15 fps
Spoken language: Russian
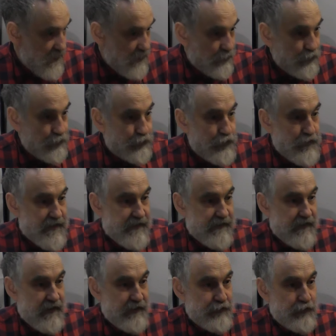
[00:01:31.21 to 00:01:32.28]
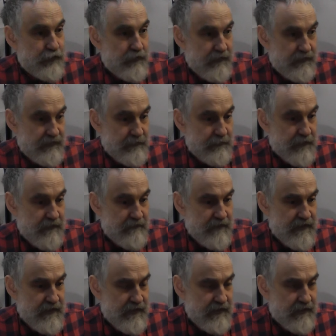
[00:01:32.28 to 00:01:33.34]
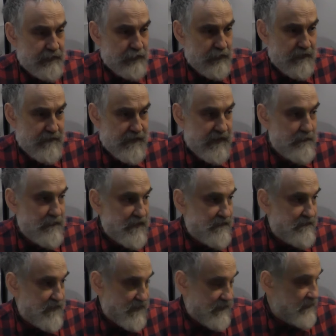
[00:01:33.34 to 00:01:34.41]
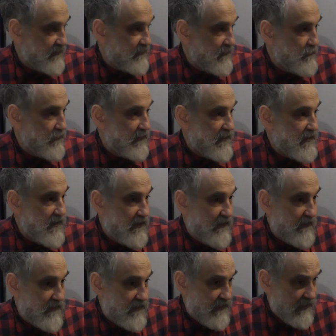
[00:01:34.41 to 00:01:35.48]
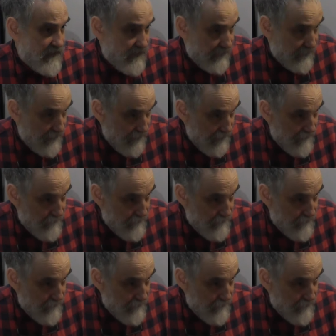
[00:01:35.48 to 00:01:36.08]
Ну, то есть одно направление, которое всем известно, это именно нейросети.